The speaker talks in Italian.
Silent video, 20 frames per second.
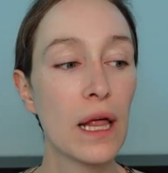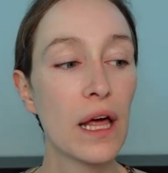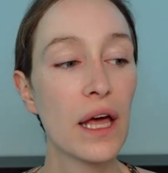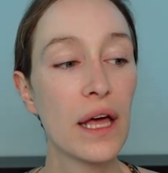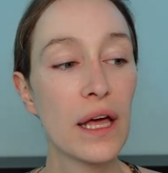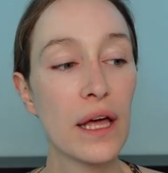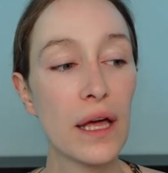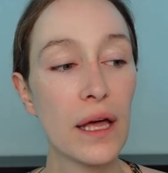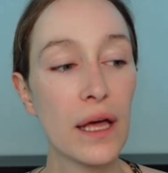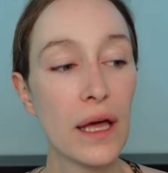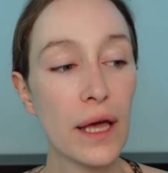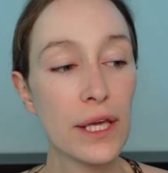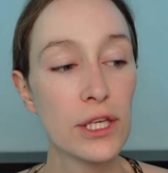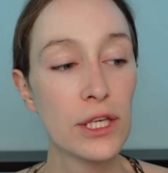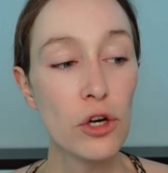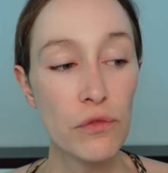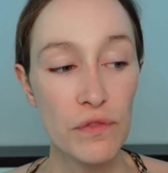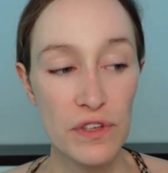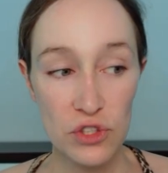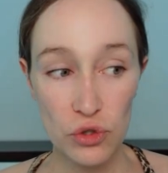Eh,
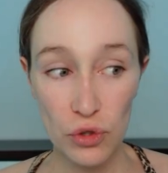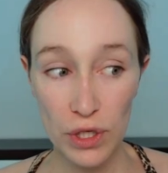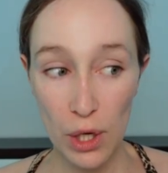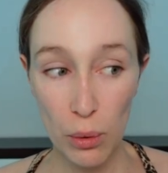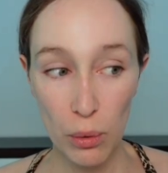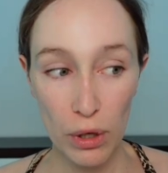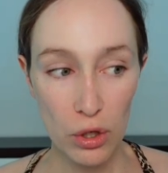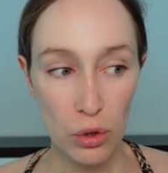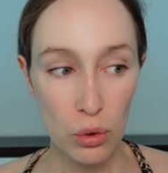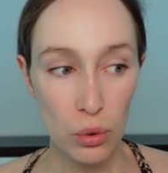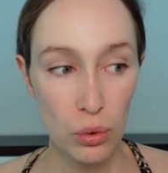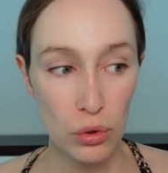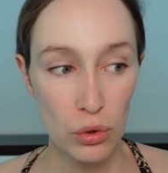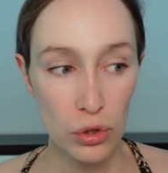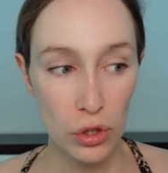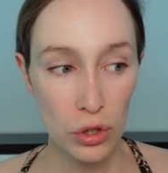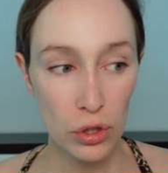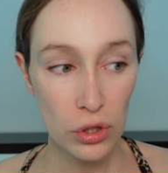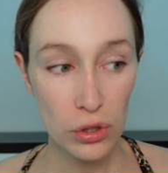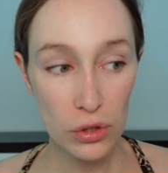io ho visto che
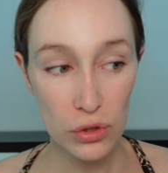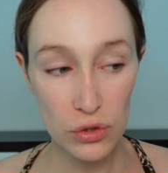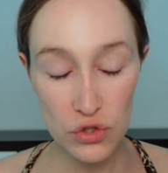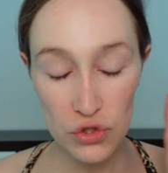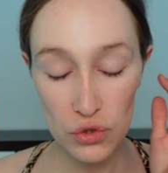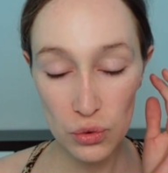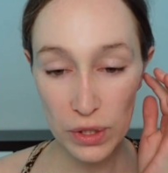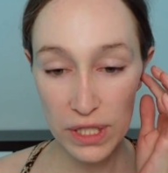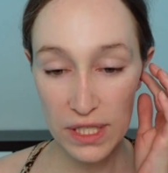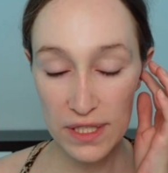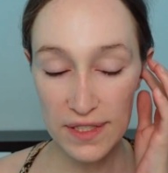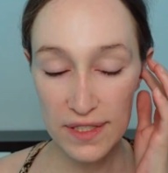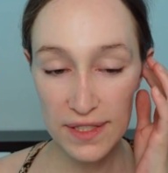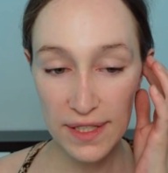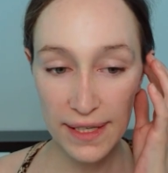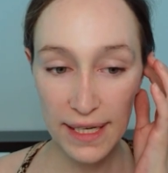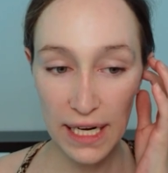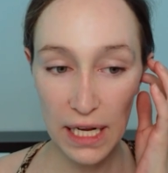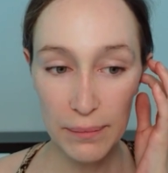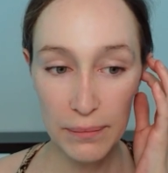qualcuno su
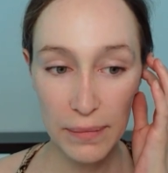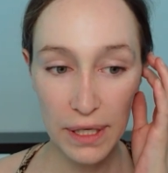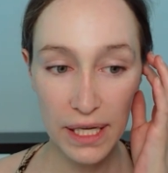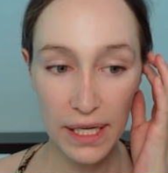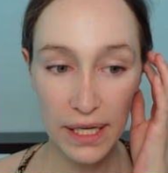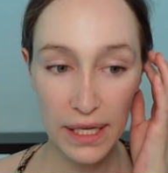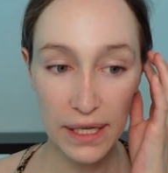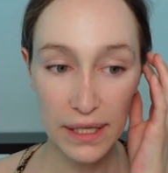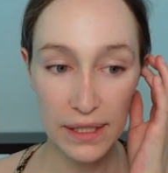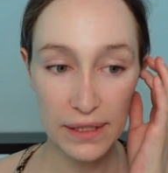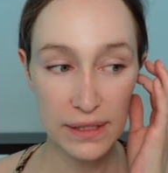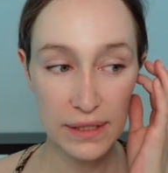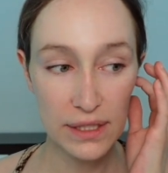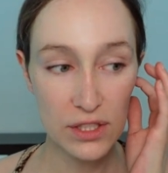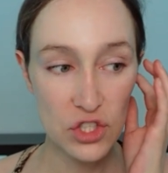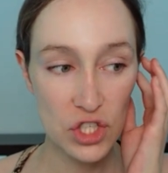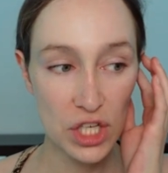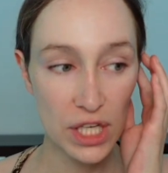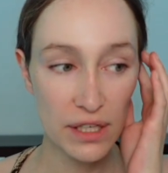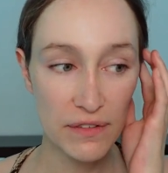Instagram eh,
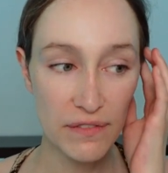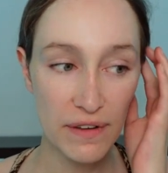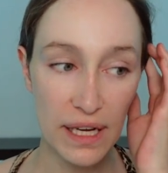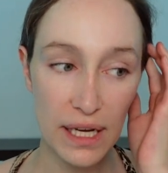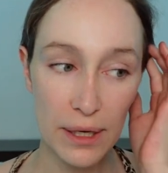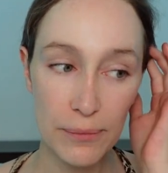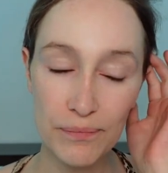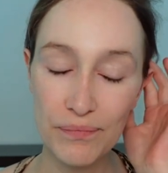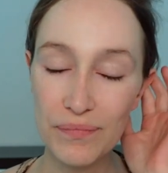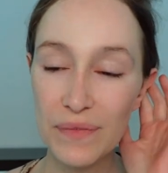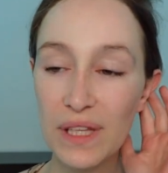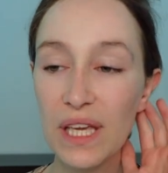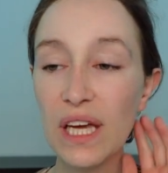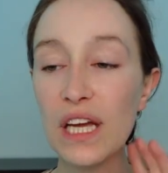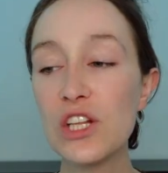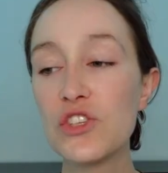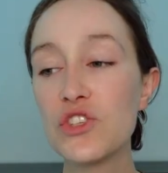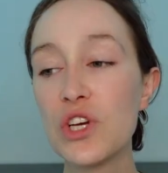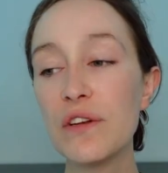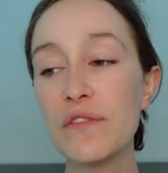diceva che
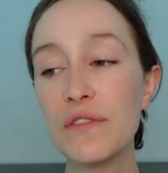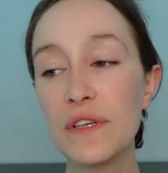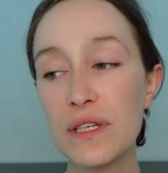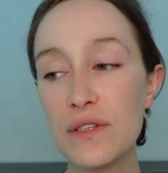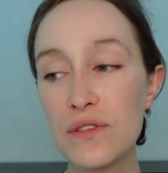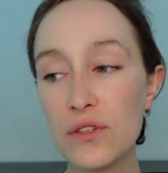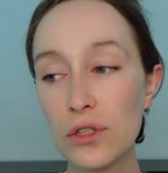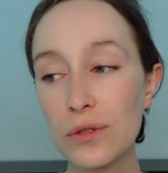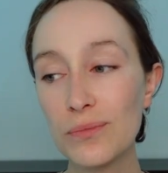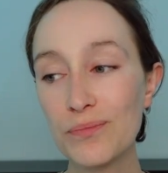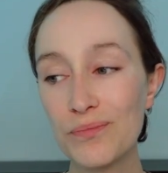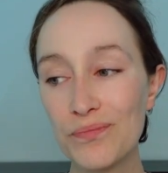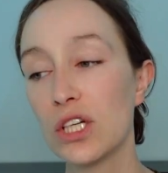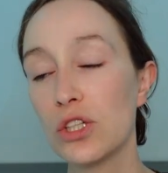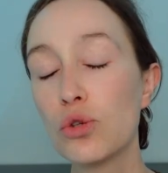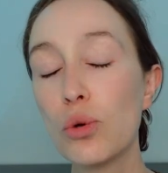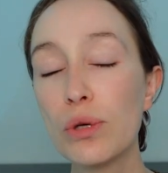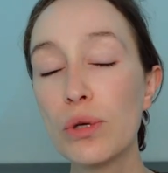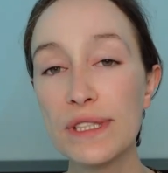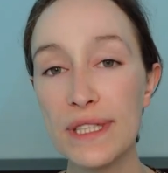il gel viso
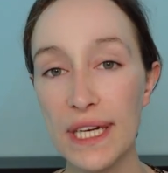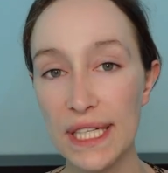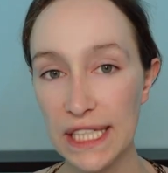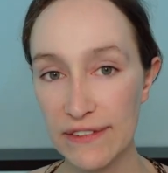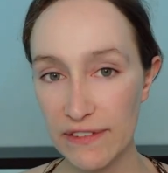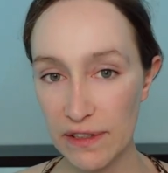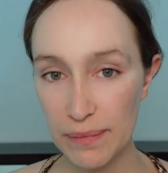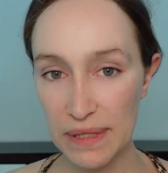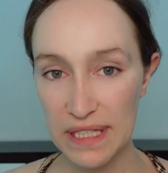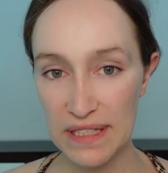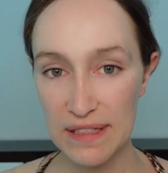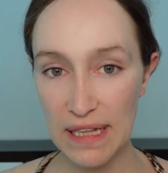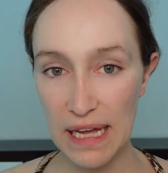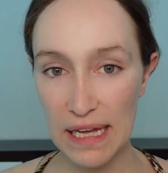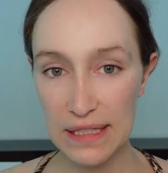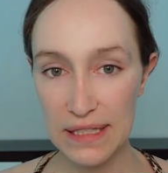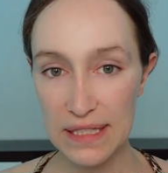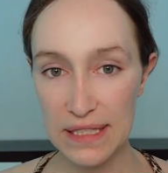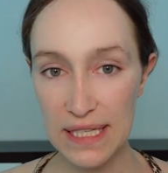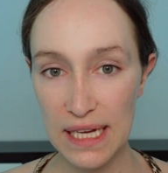non idratava
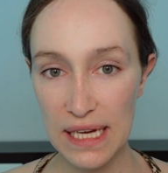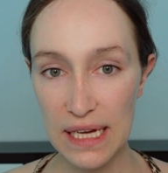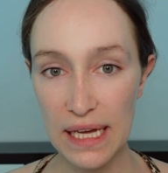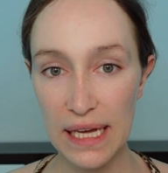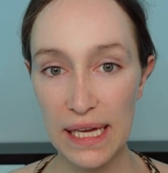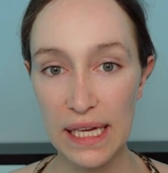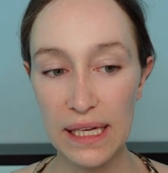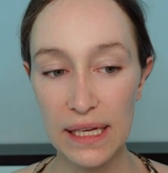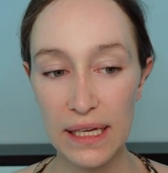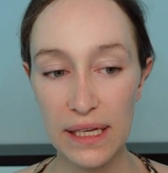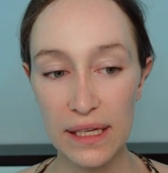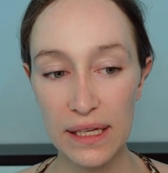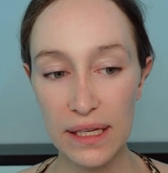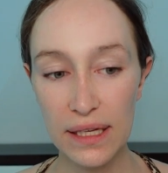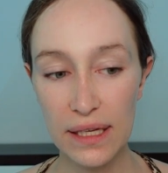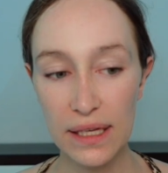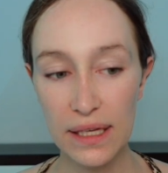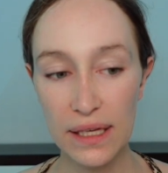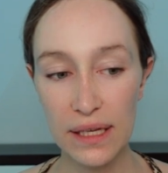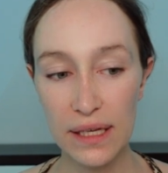abbastanza e
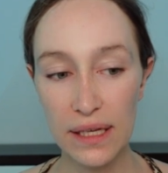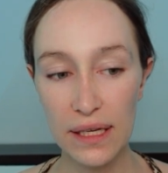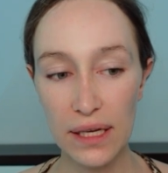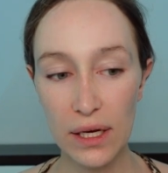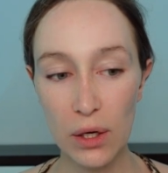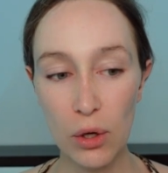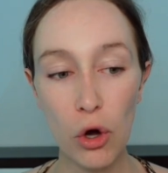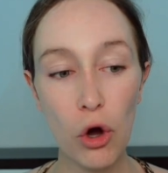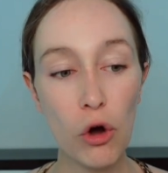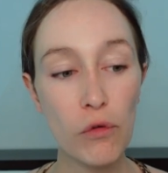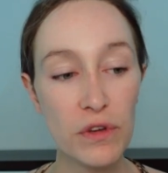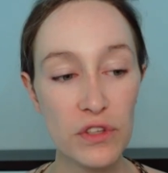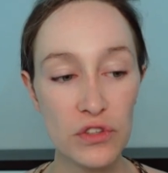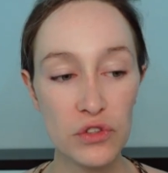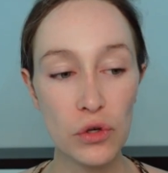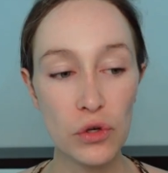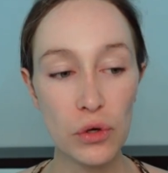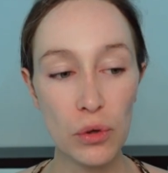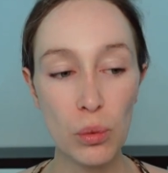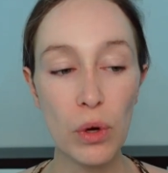eh, ho
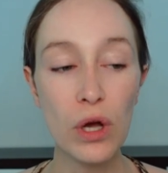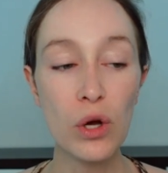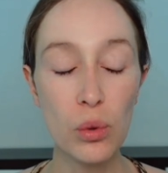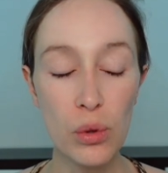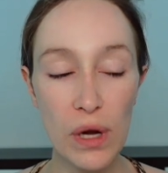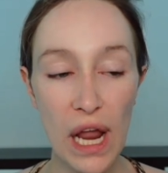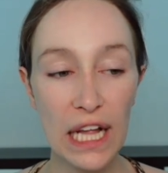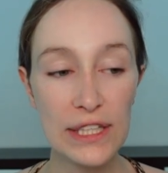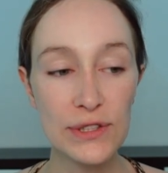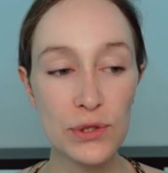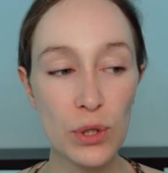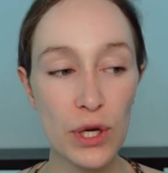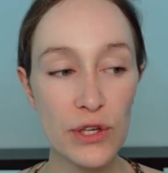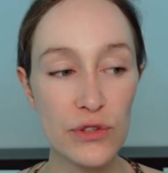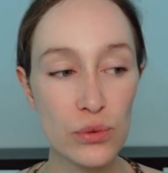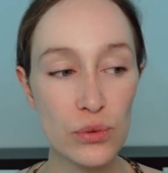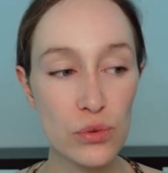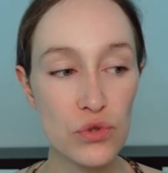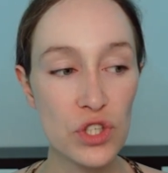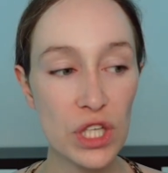visto qualcun altro che
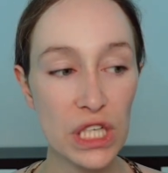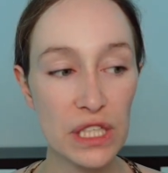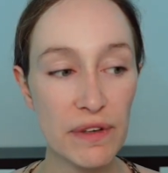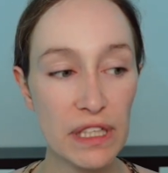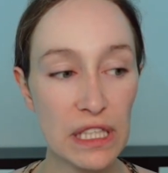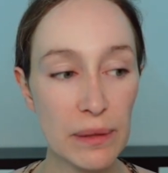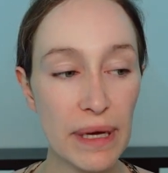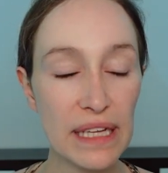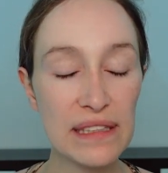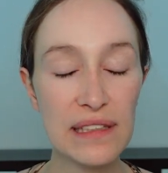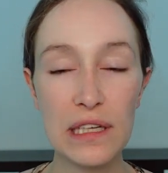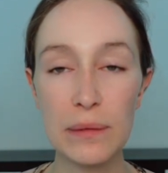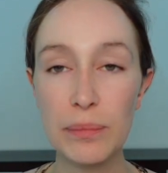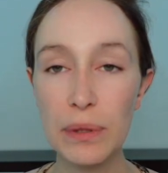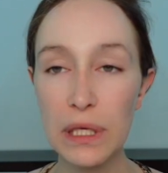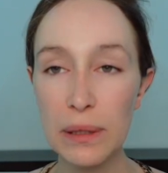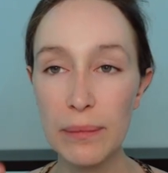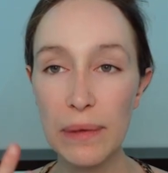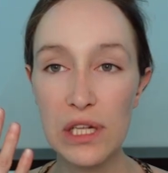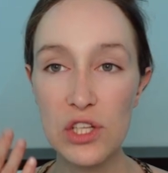suggeriva di mettere
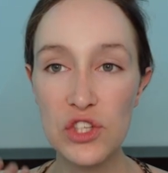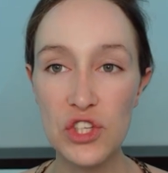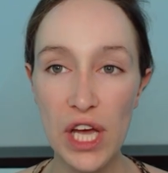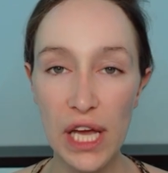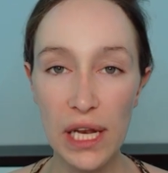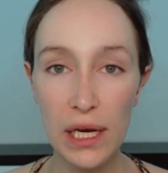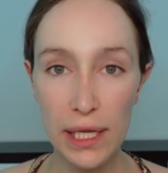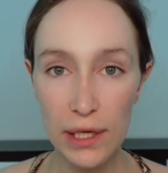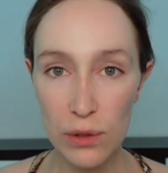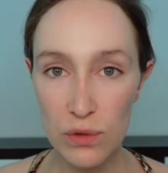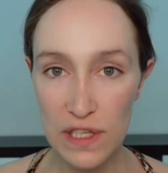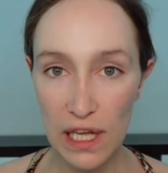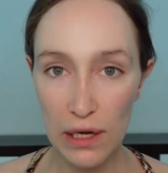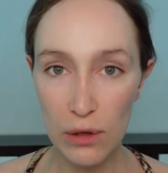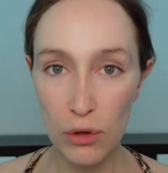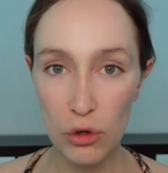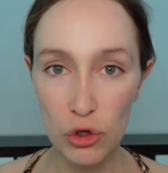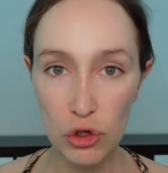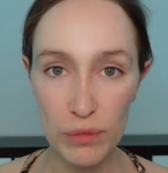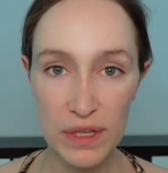prima il gel e
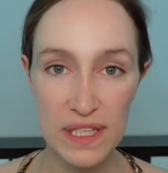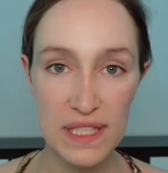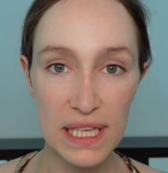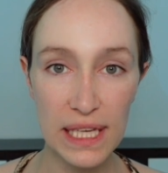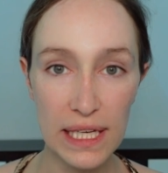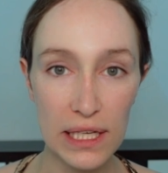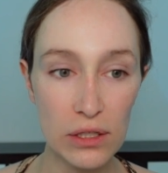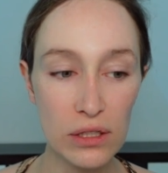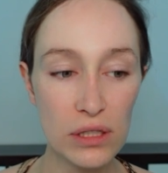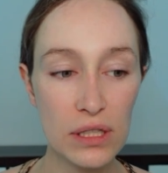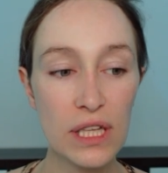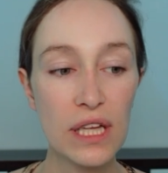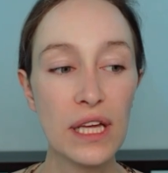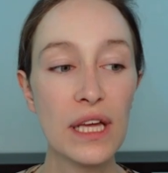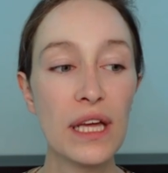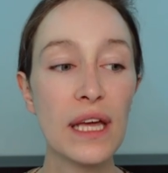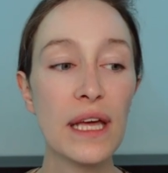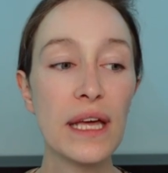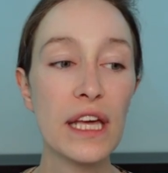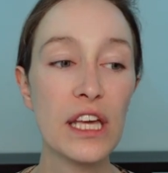usarlo come siero
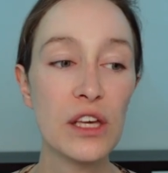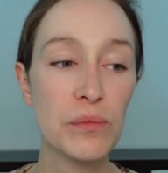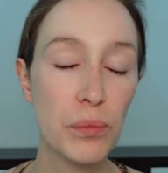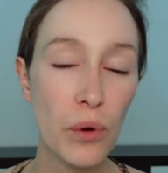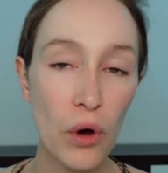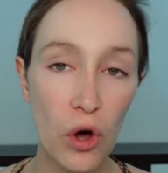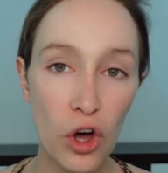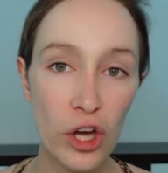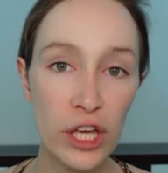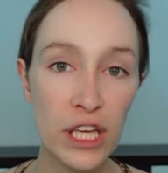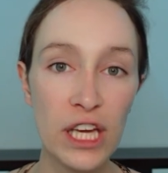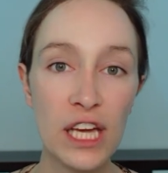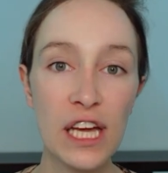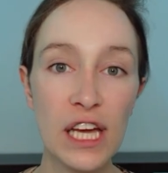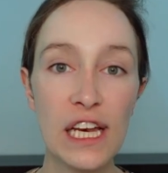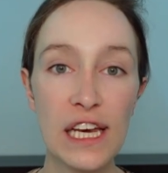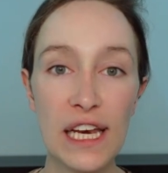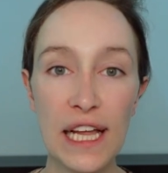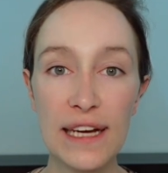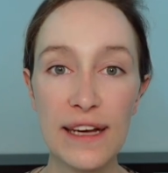e poi
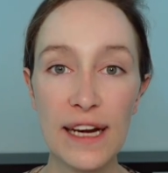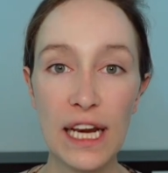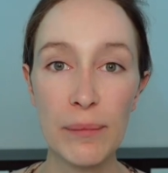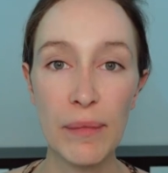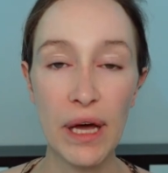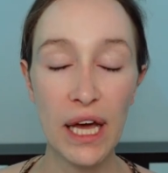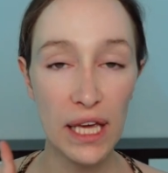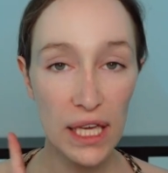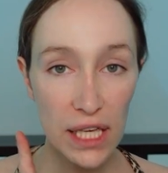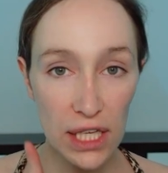la crema.